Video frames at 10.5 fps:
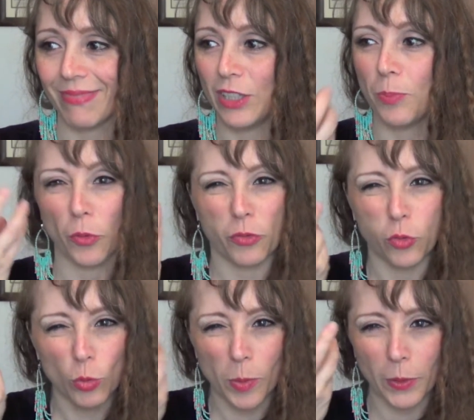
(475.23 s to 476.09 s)
di
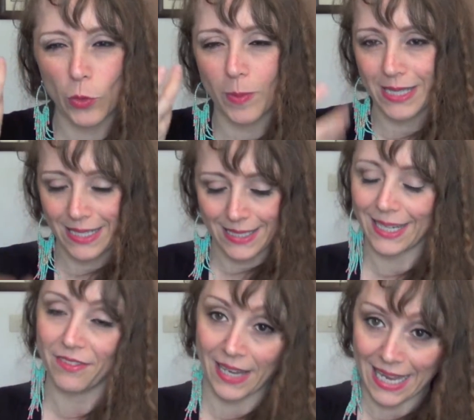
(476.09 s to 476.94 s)
profumo, per cui è abbastanza
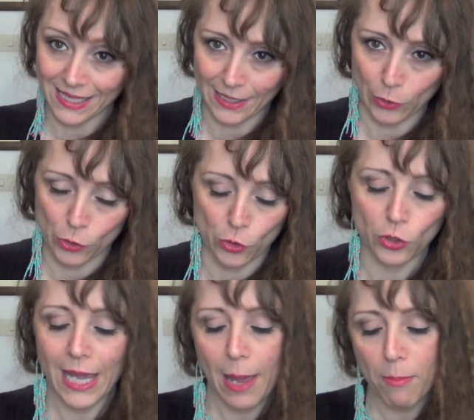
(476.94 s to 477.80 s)
anche fresca nello
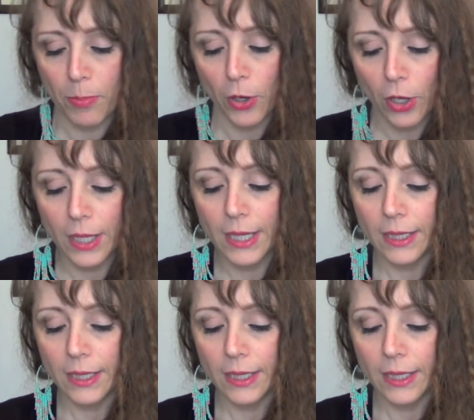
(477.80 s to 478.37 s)
stesso tempo,